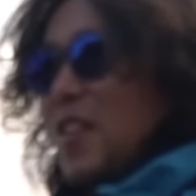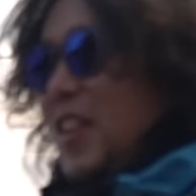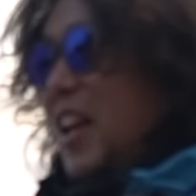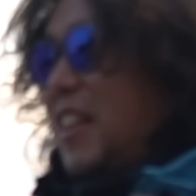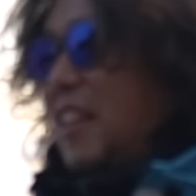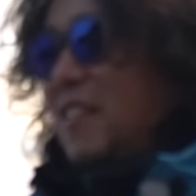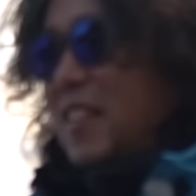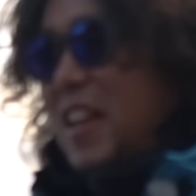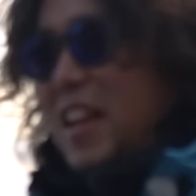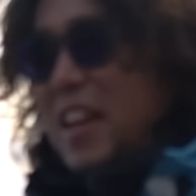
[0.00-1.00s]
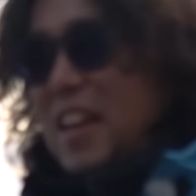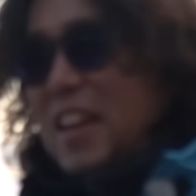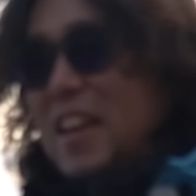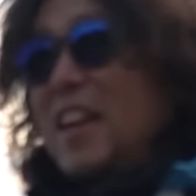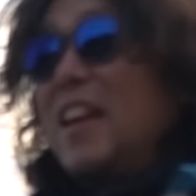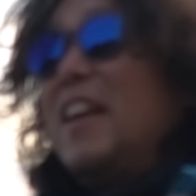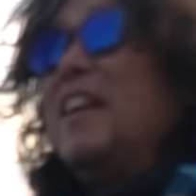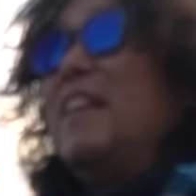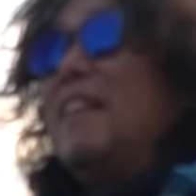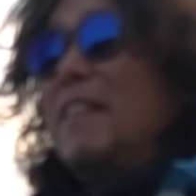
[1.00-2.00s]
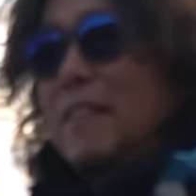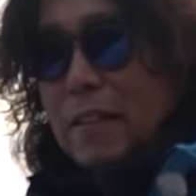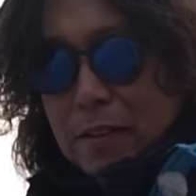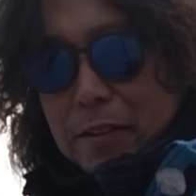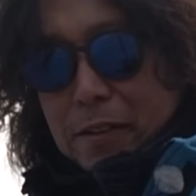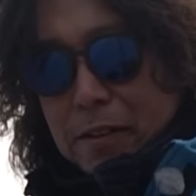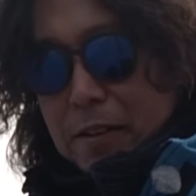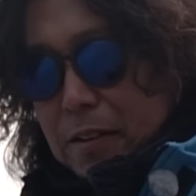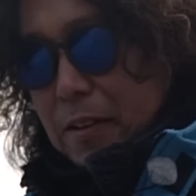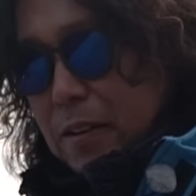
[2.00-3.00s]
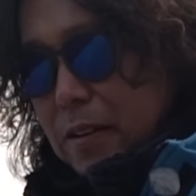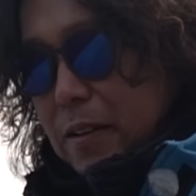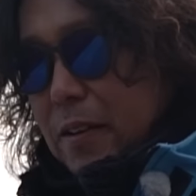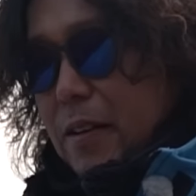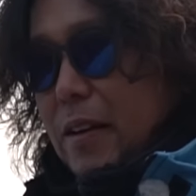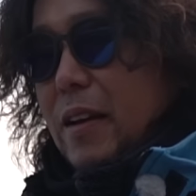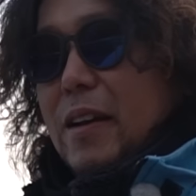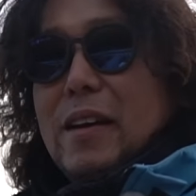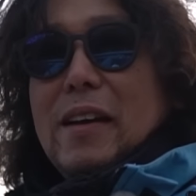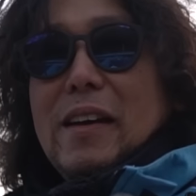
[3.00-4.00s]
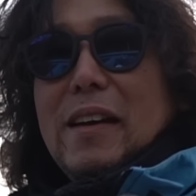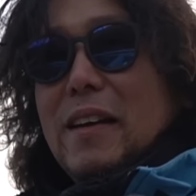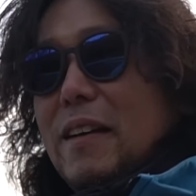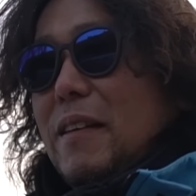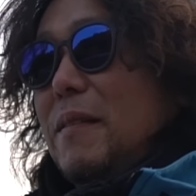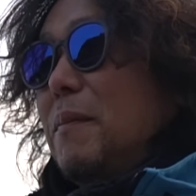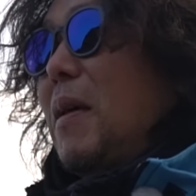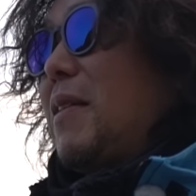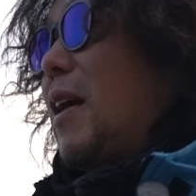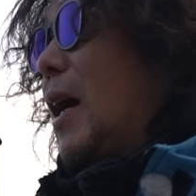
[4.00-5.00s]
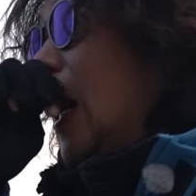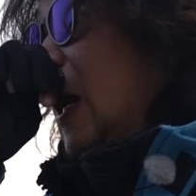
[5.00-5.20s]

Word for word: 通りやったもんねやられたねまさか